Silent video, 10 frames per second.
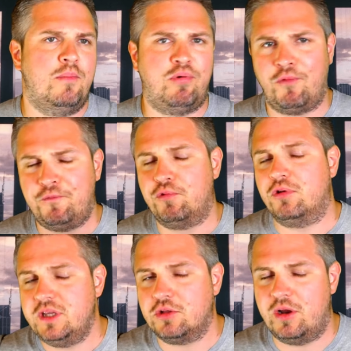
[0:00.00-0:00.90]
pour
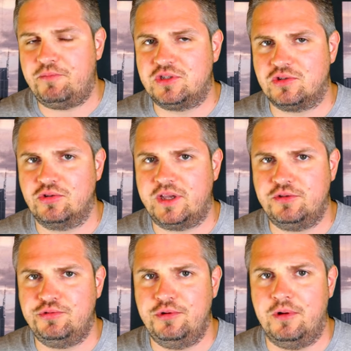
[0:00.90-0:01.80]
fournir de la puissance de
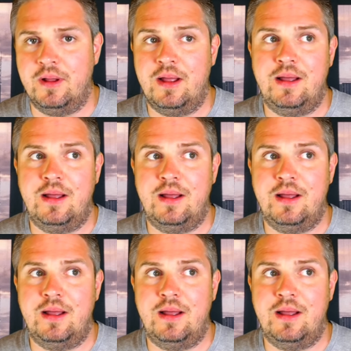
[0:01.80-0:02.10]
calcul.